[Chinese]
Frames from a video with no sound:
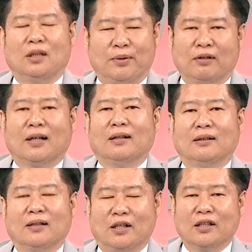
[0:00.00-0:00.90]
你不用看了，
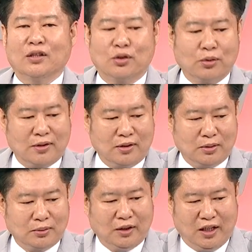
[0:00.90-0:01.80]
那一定是弱势
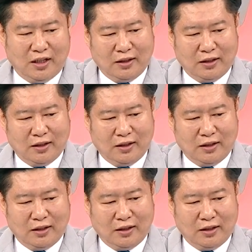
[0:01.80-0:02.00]
股。第二